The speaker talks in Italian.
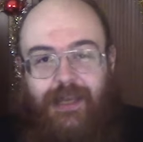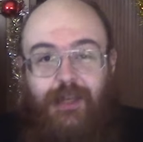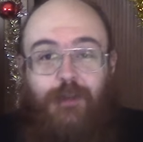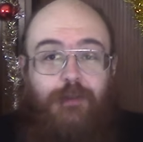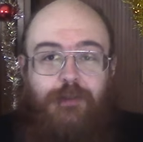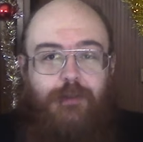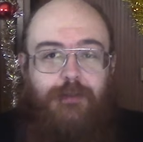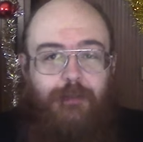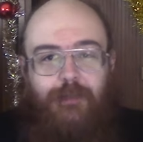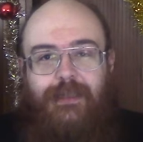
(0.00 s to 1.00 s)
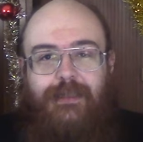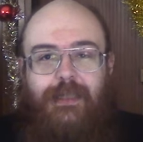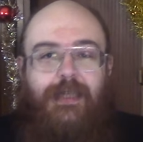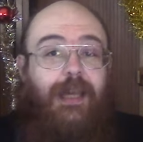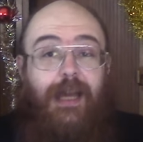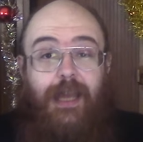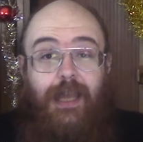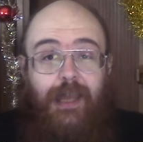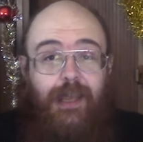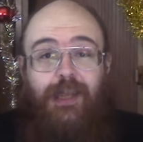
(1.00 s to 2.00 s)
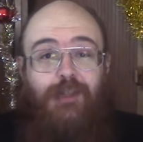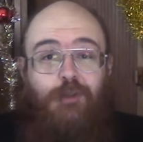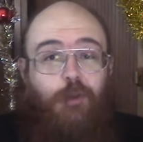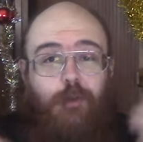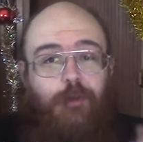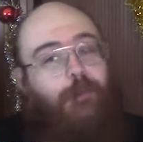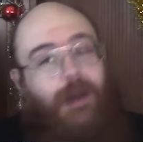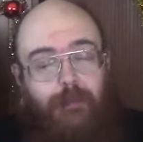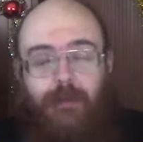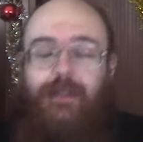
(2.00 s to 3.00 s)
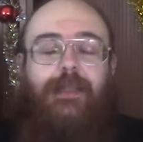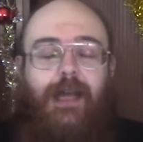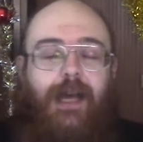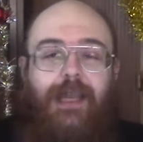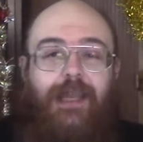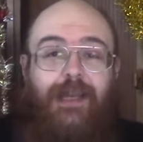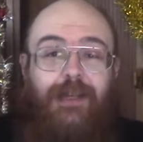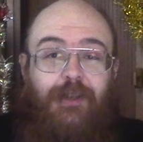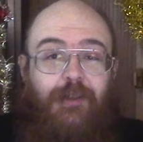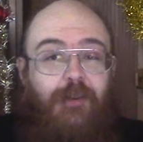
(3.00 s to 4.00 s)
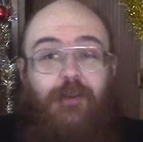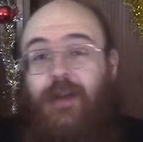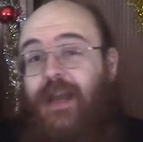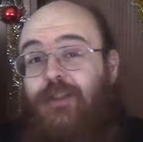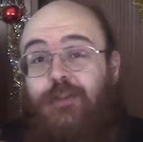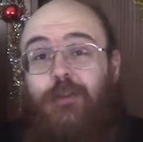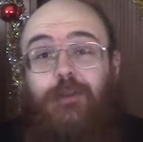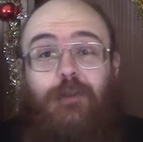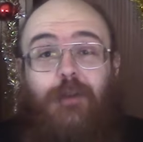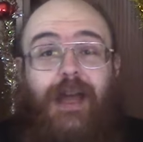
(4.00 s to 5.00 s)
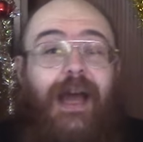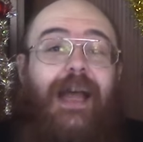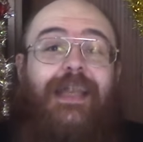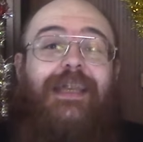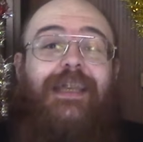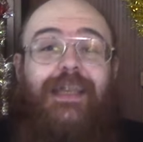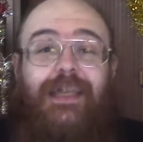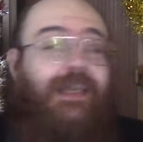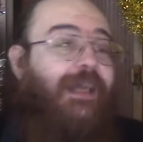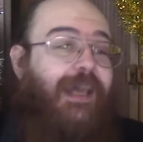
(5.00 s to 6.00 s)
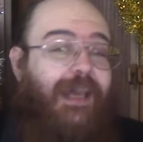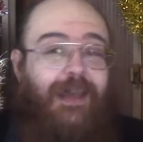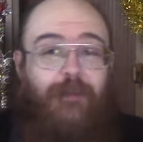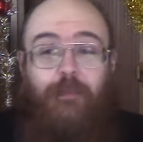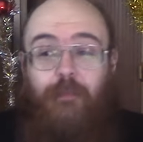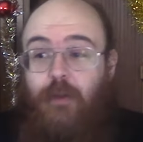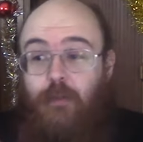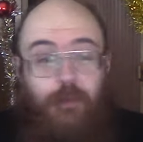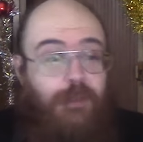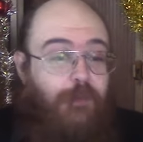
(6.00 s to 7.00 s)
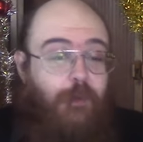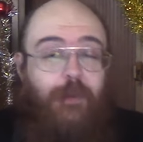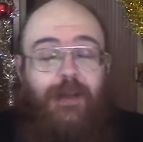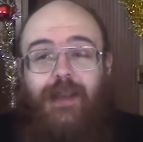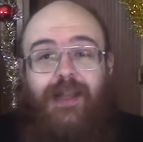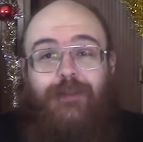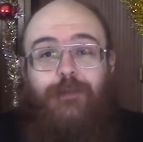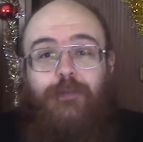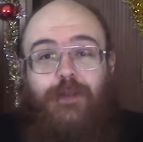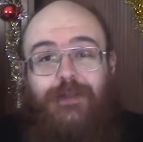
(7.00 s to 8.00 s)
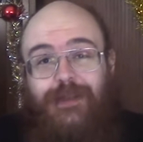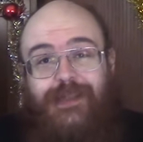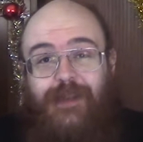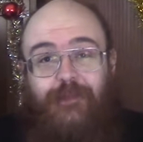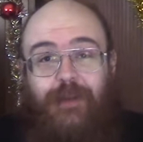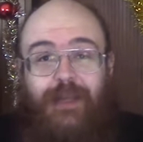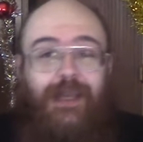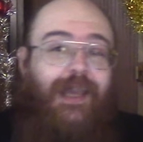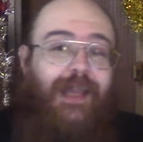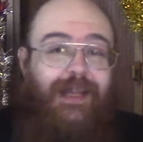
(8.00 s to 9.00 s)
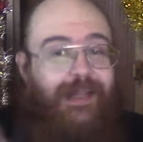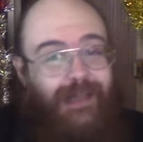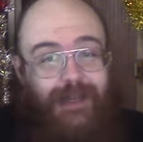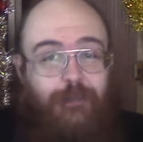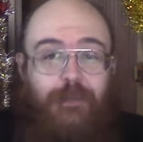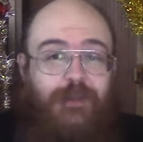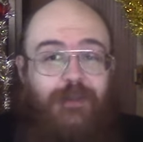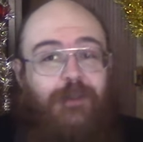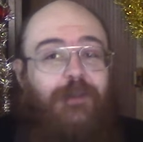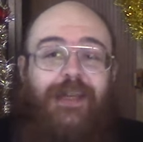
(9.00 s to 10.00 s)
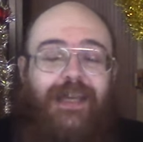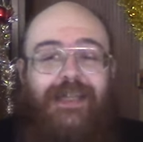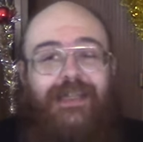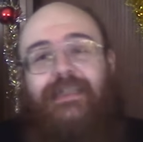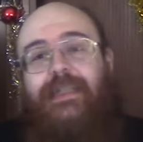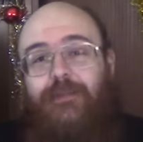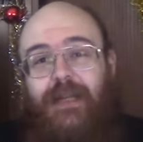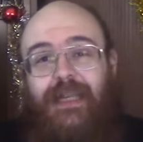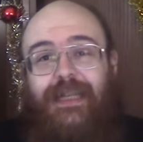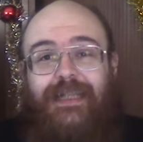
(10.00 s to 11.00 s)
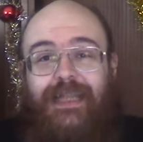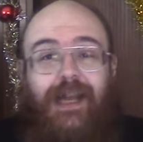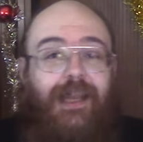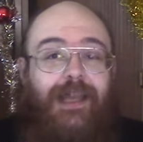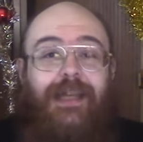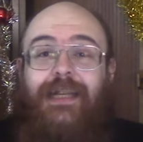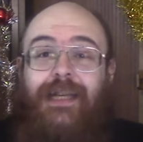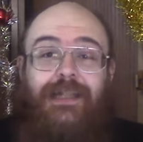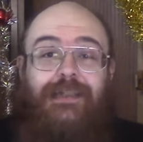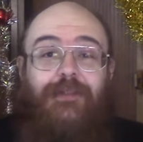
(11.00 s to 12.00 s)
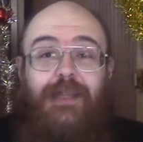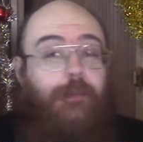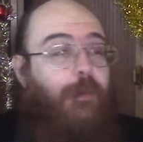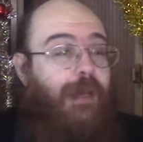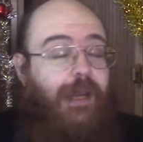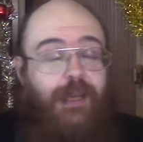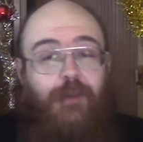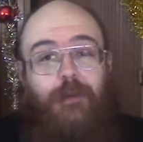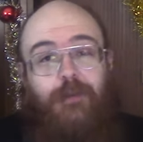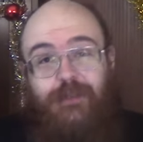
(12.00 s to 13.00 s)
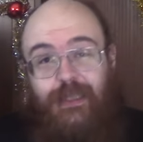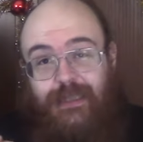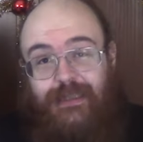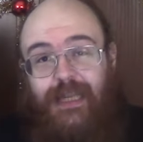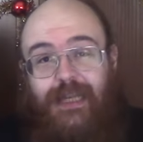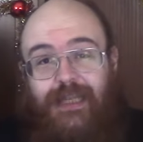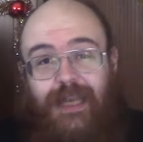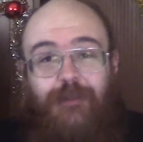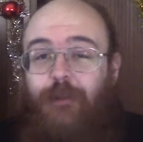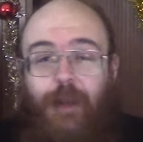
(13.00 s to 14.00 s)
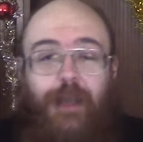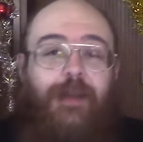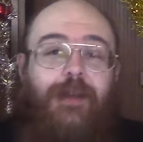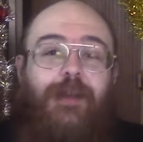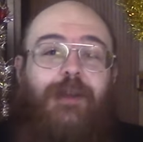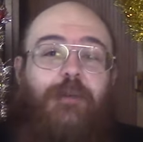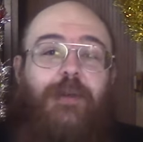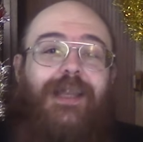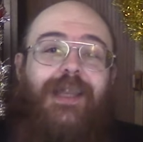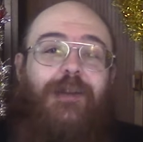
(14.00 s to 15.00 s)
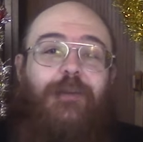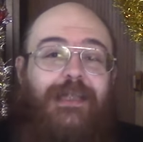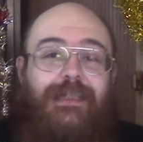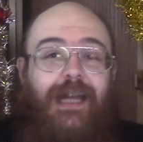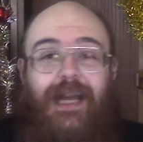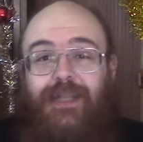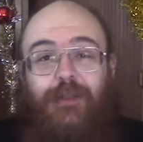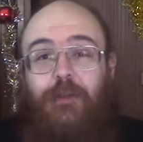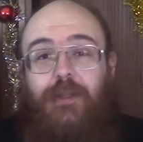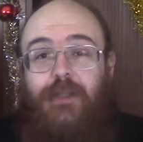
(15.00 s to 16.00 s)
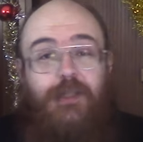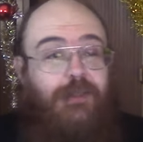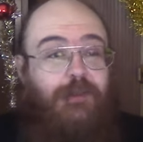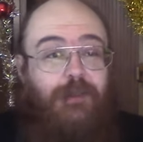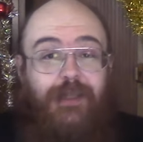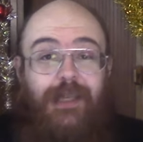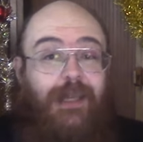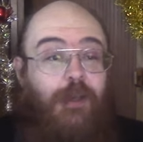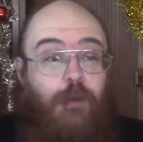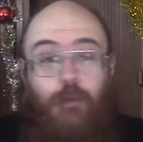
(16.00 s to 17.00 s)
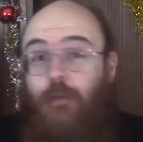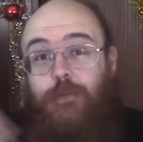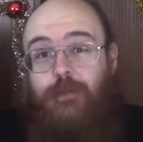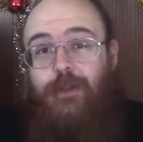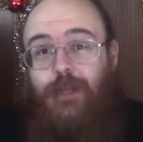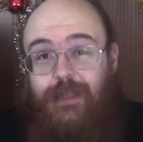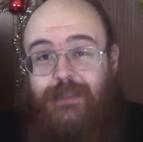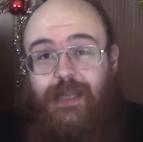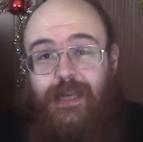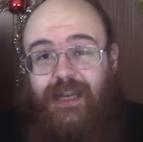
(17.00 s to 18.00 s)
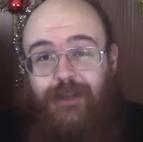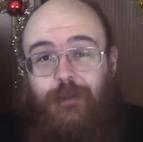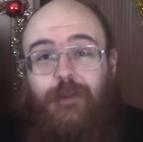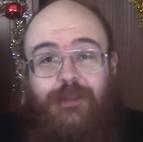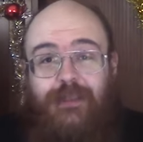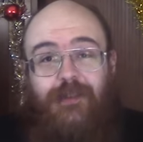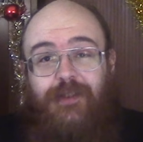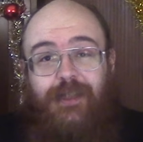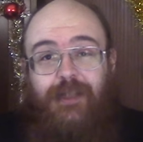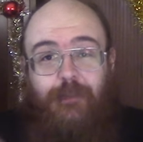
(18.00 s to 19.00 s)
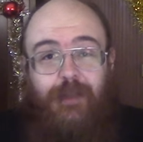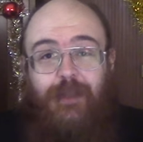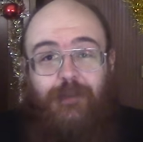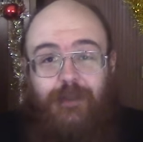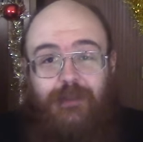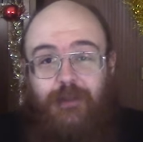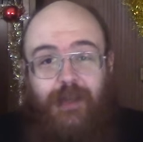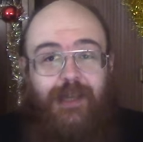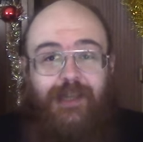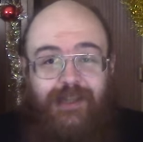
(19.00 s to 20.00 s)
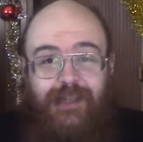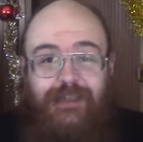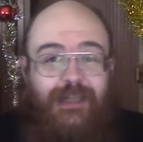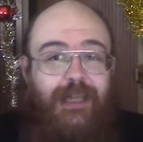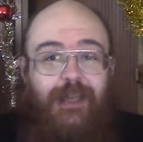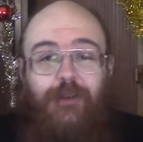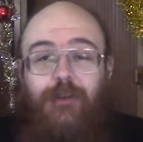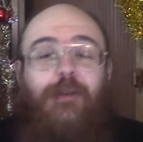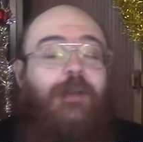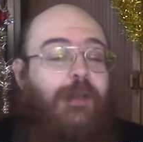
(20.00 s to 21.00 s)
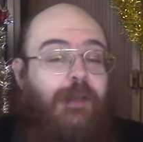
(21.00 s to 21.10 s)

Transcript: Io sono il Master Kae e sono Babbo Natale. Ora, sono anni che per un motivo o per l'altro finisce sempre che nell'episodio che cade la settimana di Natale si vada a parlare di qualcosa di sgradevole. Quindi quest'anno ho deciso di ufficializzare la cosa, evidentemente questo è il destino.